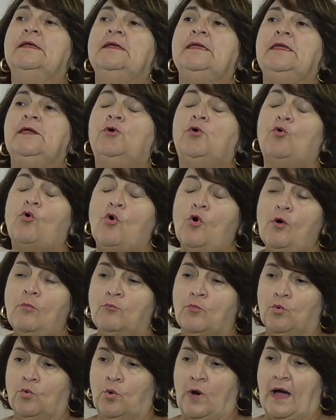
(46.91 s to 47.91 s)
E
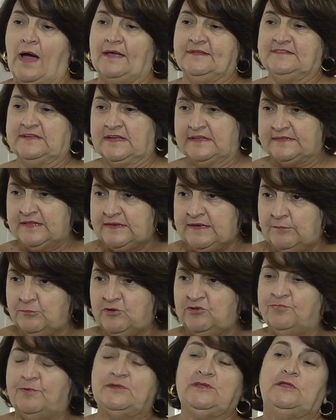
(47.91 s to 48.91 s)
como a Secretaria
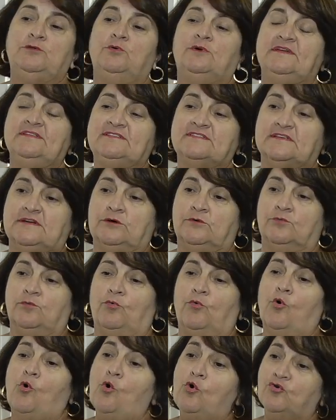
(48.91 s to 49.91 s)
Municipal de Educação,
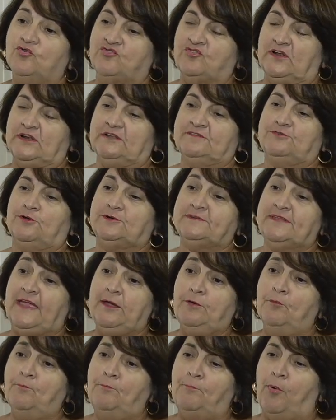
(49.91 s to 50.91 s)
hoje, ela só
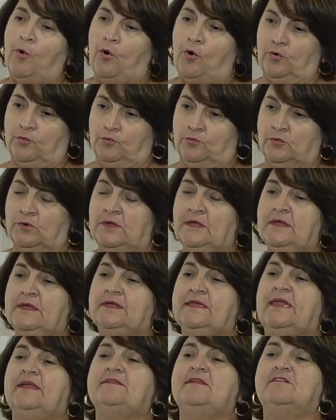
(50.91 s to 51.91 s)
tem um polo,
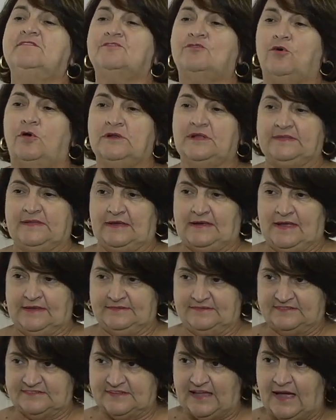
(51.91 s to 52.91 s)
que é na Escola
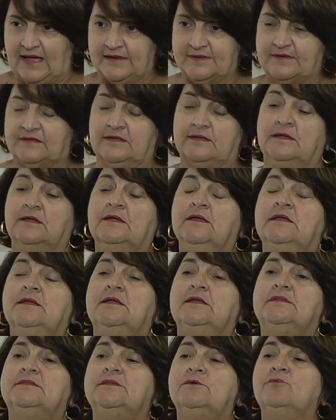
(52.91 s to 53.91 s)
Adelaide Stark,
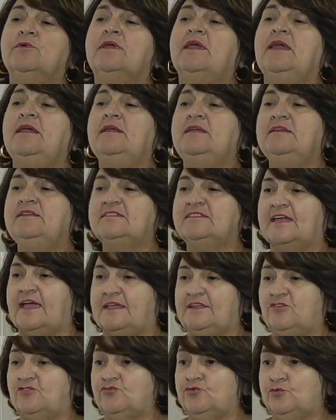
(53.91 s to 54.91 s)
então quem
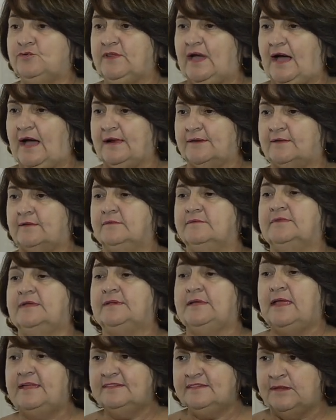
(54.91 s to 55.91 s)
quiser estudar
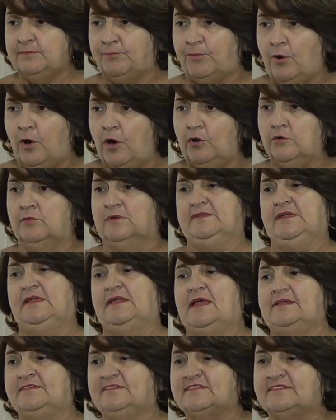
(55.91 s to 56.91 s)
nesse polo,
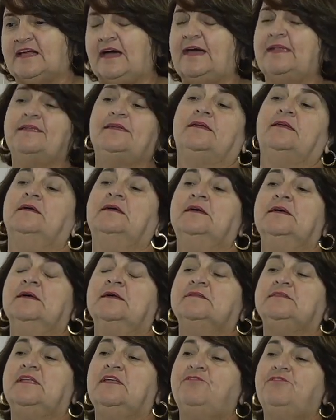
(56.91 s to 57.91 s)
Adelaide Stark,
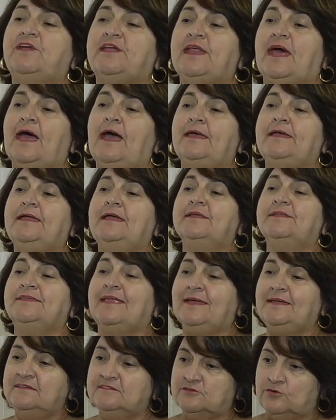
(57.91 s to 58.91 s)
deverá ir
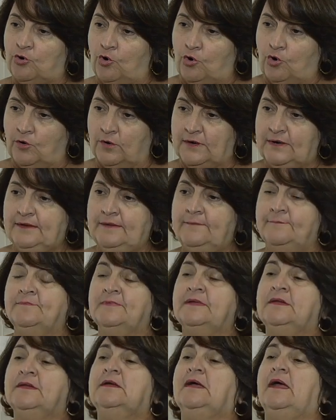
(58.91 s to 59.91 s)
na escola
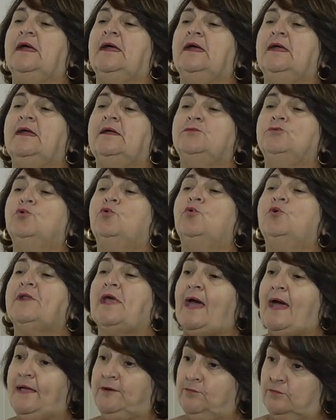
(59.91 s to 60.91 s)
é, no
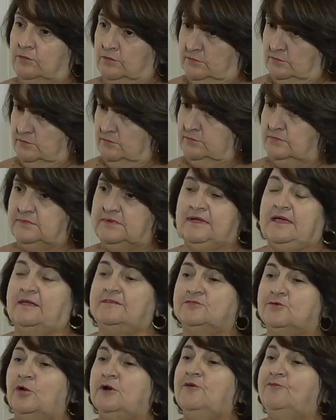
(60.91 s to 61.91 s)
horário que a
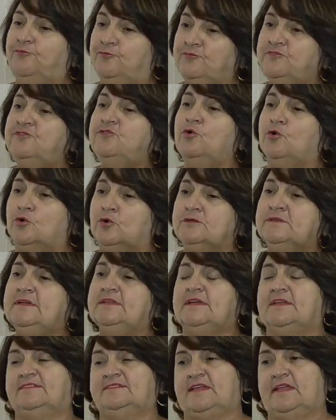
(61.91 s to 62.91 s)
escola funciona,
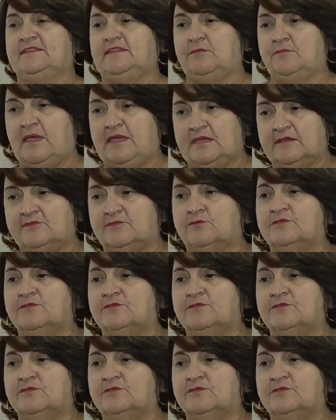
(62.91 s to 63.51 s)
das 7h30 às